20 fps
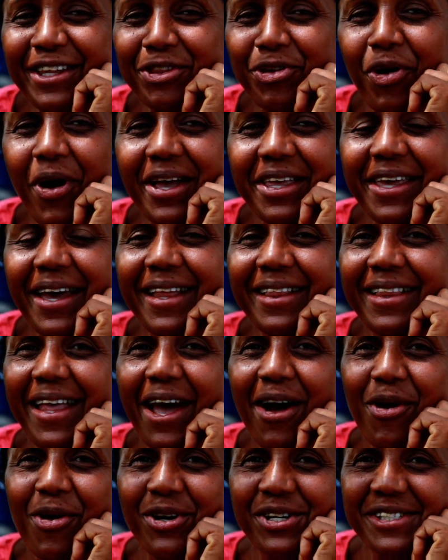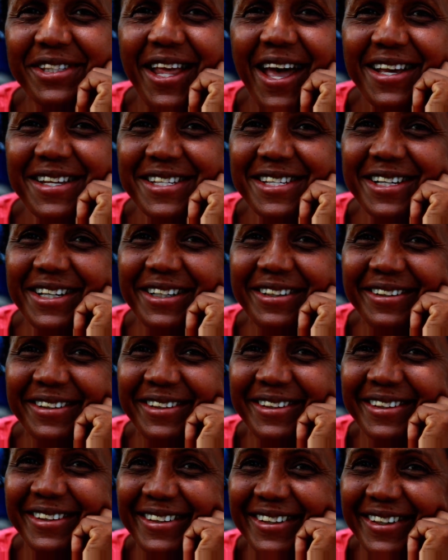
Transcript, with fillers: e estou aqui até hoje, 10 anos.